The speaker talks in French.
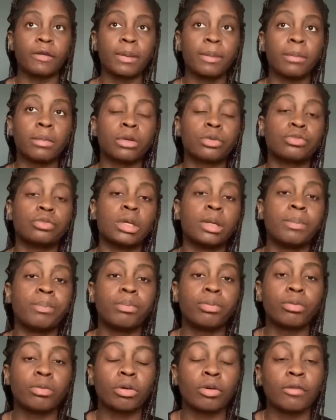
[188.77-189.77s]
mensuel
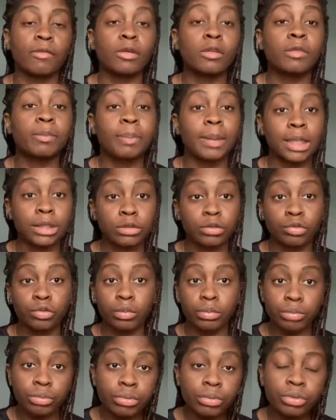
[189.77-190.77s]
pour euh, votre passe
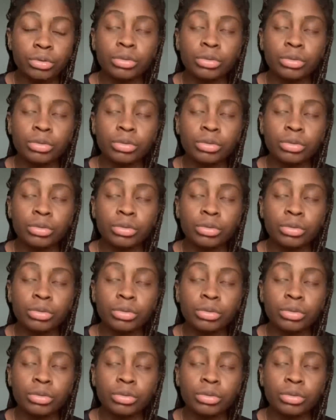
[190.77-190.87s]
d'autobus.